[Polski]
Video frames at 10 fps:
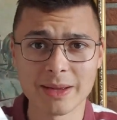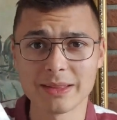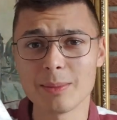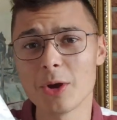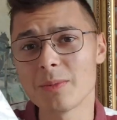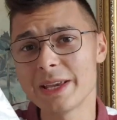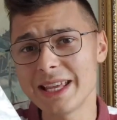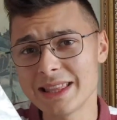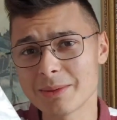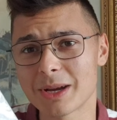Na moim
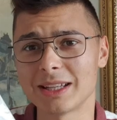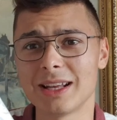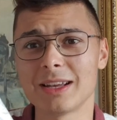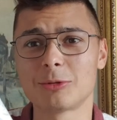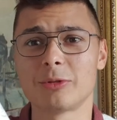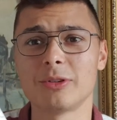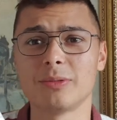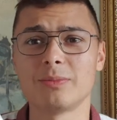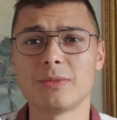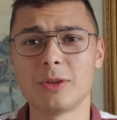innym kanale, który
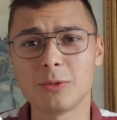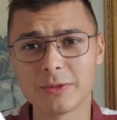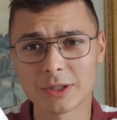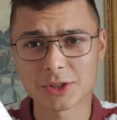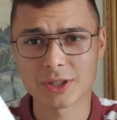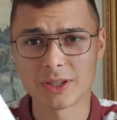również